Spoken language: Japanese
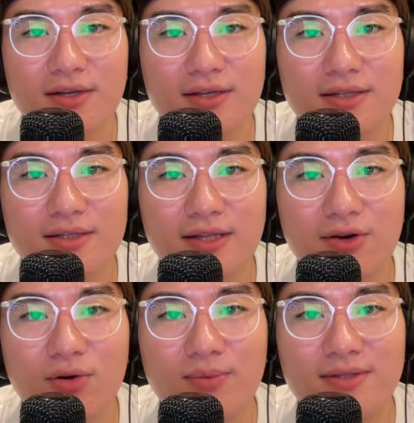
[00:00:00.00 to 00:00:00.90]
記事
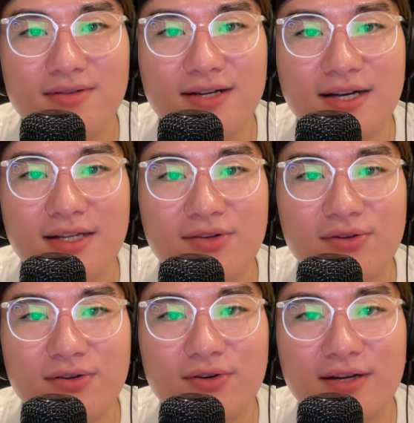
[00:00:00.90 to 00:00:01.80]
で、大晦日
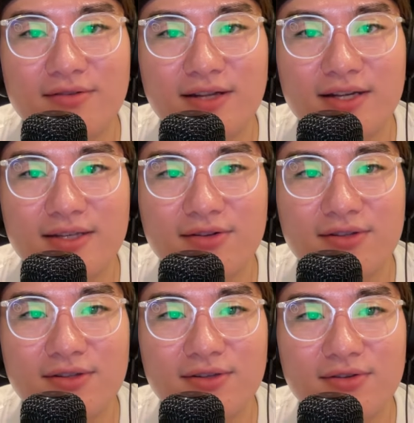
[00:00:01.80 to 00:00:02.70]
の紅白歌合戦の
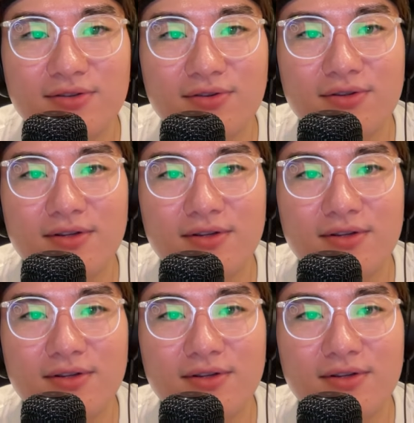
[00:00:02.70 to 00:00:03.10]
出場と。